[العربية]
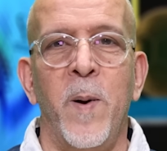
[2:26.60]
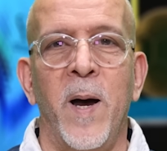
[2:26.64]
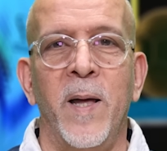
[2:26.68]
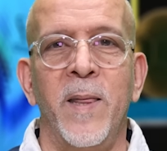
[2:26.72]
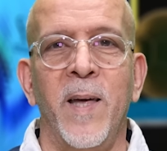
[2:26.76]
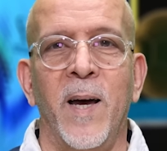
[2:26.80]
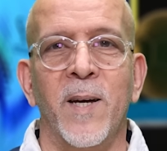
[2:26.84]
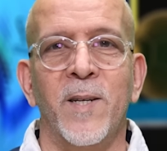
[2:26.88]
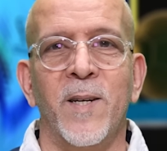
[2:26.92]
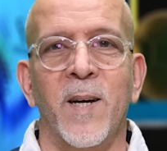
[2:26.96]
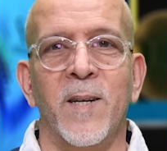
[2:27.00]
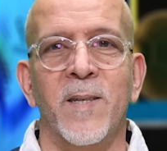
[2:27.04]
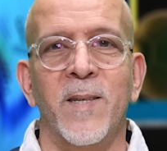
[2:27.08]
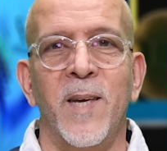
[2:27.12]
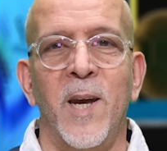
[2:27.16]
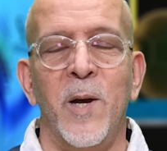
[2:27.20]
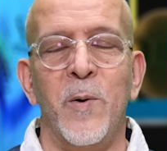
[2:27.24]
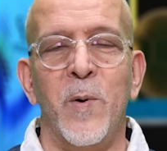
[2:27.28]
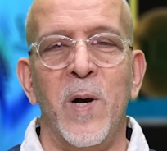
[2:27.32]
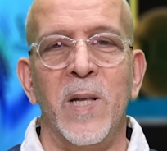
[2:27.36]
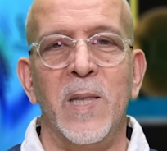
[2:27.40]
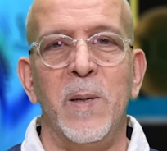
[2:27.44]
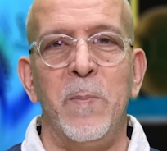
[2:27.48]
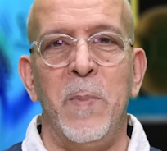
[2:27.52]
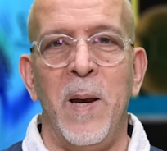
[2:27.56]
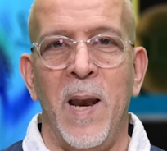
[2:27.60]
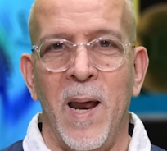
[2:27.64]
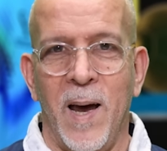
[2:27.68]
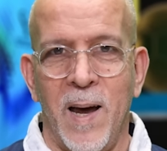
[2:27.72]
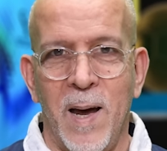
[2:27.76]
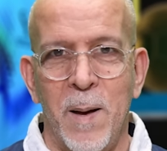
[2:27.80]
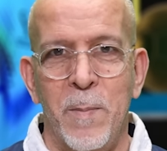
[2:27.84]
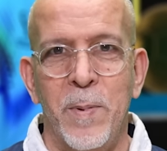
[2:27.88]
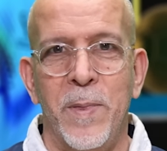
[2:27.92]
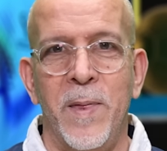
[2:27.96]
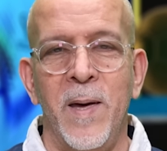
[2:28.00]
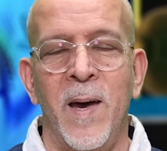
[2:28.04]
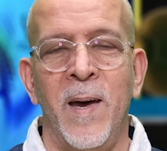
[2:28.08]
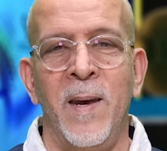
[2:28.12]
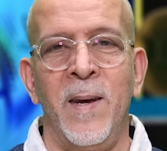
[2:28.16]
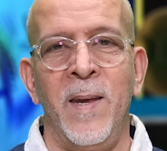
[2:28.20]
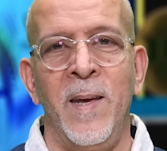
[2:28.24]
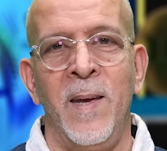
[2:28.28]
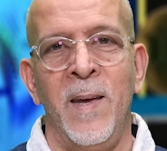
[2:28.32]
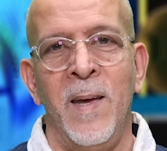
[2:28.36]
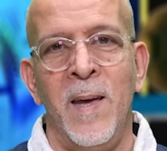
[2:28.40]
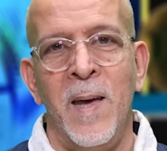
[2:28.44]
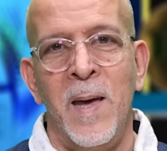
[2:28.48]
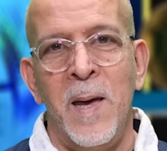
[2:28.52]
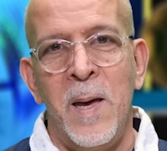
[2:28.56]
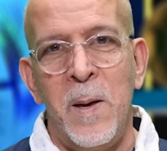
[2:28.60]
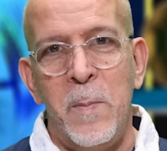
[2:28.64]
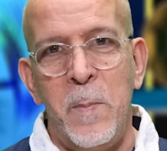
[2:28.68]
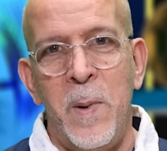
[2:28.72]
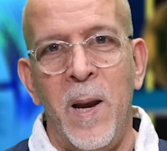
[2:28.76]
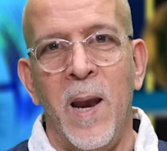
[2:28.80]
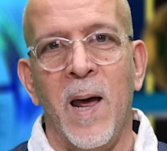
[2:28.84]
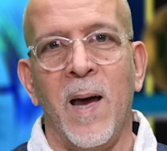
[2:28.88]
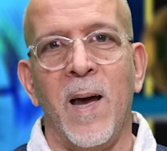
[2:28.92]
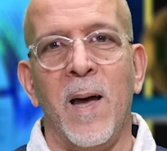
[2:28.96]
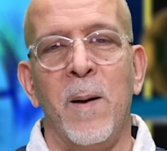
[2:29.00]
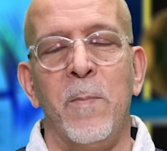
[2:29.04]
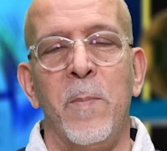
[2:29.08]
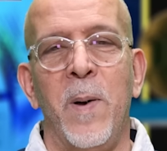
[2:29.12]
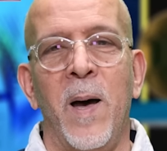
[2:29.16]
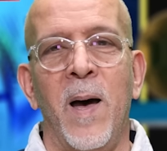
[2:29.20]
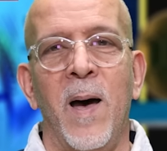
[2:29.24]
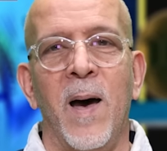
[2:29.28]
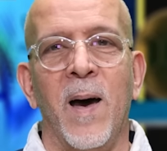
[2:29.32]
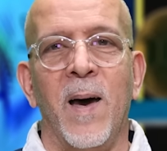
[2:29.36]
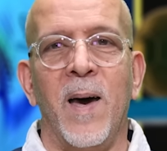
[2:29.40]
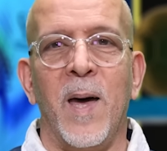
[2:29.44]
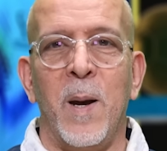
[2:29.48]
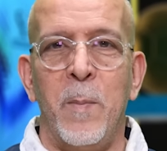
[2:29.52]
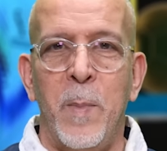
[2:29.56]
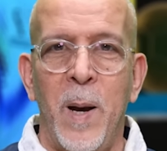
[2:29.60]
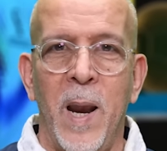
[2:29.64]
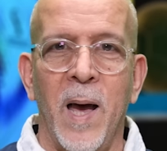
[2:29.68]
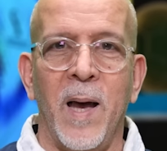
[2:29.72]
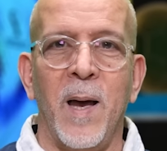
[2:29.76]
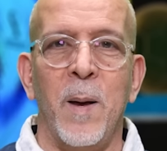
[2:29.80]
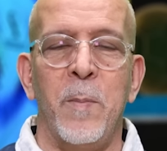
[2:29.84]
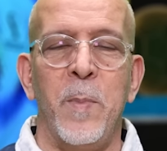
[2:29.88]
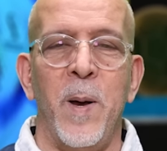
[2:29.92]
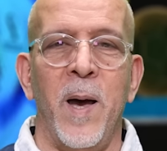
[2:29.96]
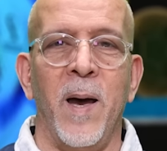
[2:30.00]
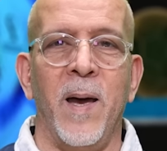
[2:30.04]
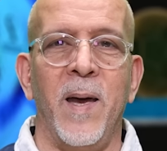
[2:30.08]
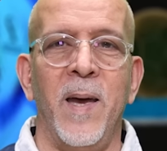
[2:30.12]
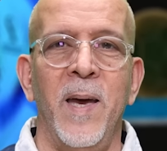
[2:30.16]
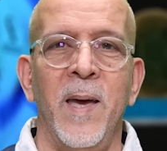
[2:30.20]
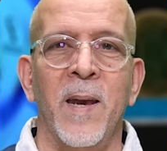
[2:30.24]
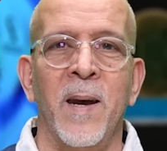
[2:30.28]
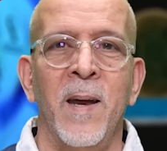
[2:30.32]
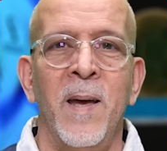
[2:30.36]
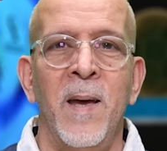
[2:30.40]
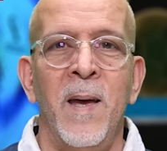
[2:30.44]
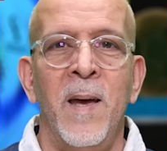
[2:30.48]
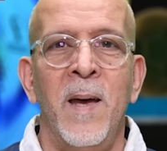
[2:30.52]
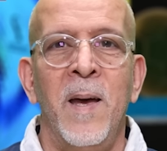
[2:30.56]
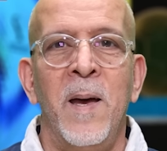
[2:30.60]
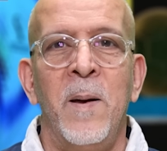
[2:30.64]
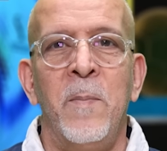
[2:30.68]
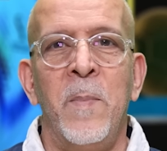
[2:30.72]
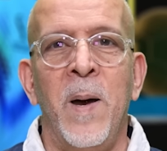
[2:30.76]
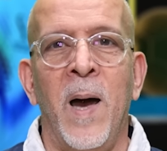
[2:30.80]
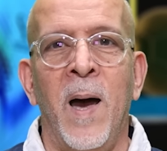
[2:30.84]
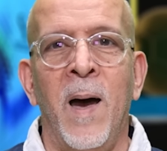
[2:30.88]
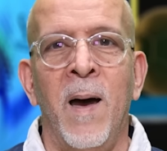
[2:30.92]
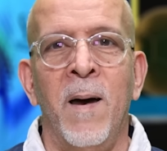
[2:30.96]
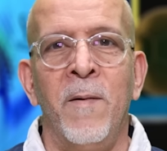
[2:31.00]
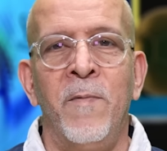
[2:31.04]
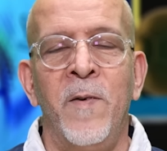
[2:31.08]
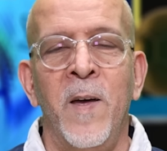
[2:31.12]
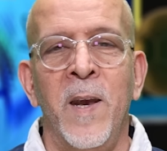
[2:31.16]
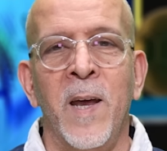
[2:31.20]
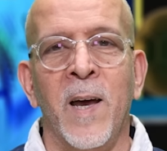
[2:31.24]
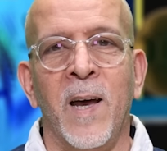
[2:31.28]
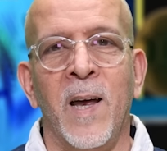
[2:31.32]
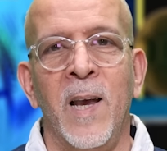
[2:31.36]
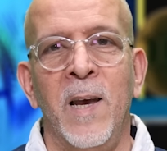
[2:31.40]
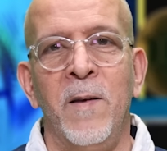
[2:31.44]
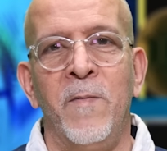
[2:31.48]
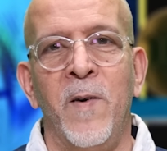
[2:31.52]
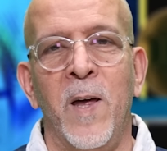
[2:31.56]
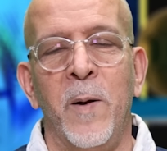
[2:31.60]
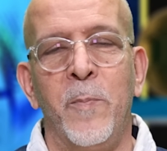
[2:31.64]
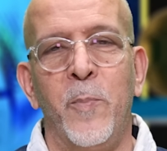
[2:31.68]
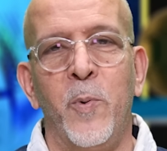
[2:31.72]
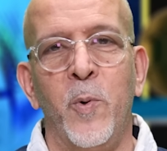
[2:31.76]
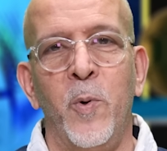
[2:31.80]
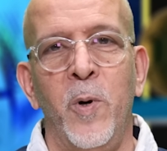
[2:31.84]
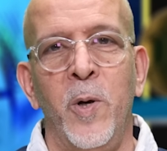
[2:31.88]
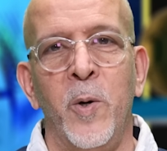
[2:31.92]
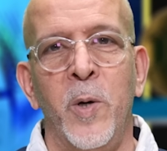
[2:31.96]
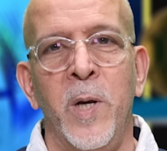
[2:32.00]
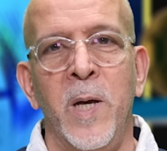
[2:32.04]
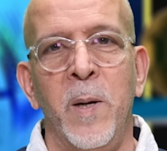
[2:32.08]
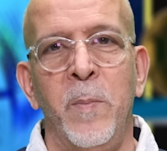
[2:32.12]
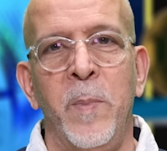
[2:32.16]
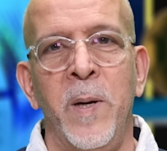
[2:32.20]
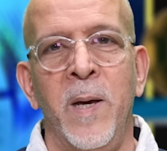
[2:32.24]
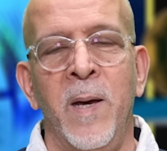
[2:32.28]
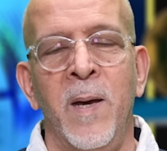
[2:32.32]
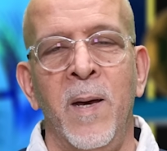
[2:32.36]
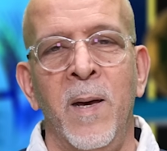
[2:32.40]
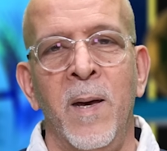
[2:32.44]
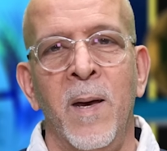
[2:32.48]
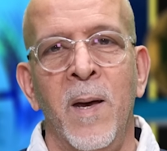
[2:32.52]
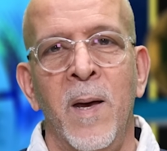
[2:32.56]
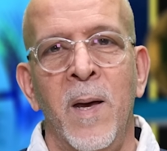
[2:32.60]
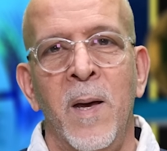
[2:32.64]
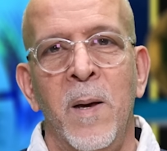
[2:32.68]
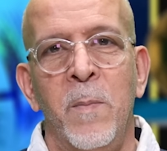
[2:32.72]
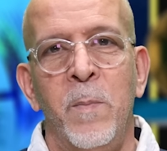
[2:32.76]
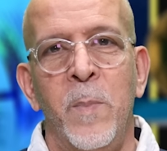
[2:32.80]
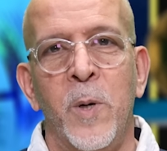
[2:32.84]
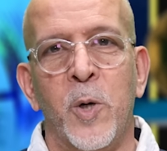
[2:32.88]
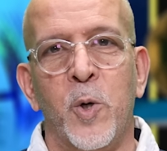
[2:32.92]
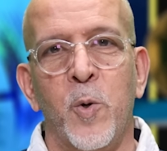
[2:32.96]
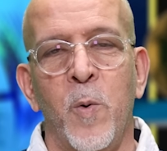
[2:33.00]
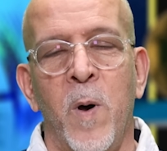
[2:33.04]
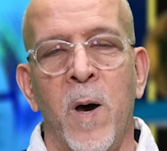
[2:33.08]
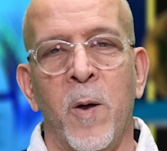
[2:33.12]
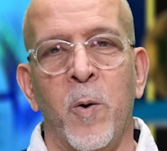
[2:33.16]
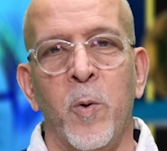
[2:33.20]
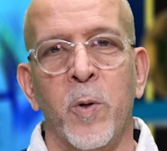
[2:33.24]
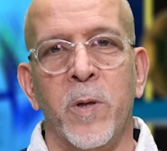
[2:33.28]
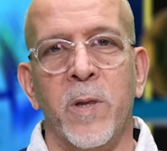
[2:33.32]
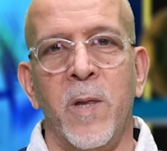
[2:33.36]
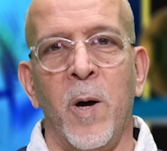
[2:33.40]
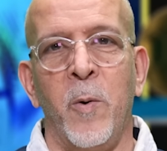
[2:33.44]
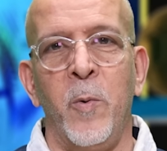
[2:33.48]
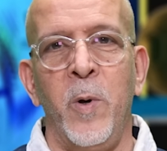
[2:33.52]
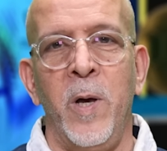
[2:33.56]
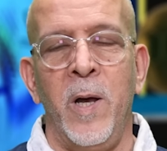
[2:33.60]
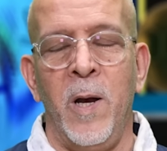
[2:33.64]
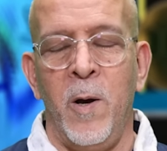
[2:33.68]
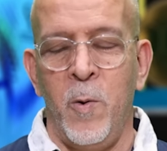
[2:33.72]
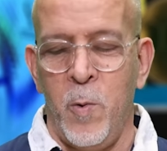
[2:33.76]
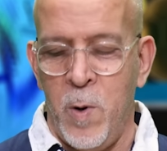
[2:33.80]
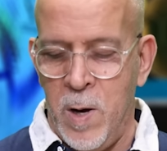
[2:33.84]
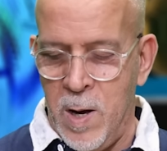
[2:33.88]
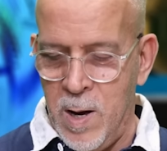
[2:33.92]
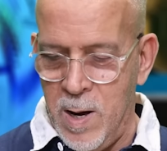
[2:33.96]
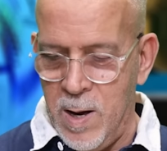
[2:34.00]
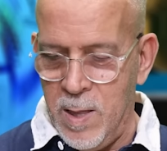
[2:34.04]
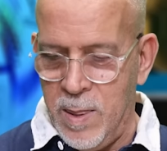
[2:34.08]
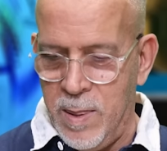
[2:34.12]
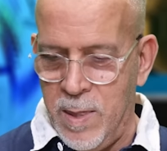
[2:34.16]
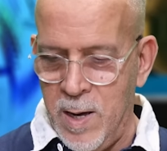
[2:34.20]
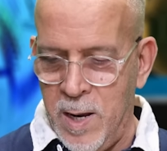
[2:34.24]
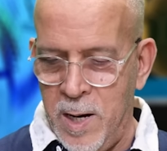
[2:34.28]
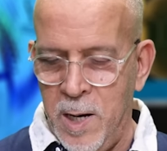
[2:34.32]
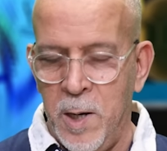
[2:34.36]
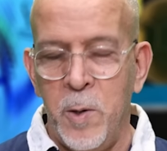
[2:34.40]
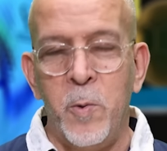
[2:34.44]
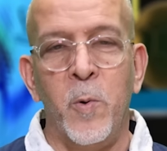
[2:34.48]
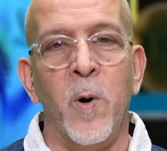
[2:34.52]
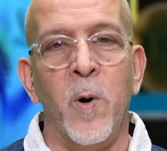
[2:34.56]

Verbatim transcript: بعد عشر سنوات بلقب ثاني بلقب آخر بلقب أخير مع فريق ليفربول ينهي به مشواره الطويل والثري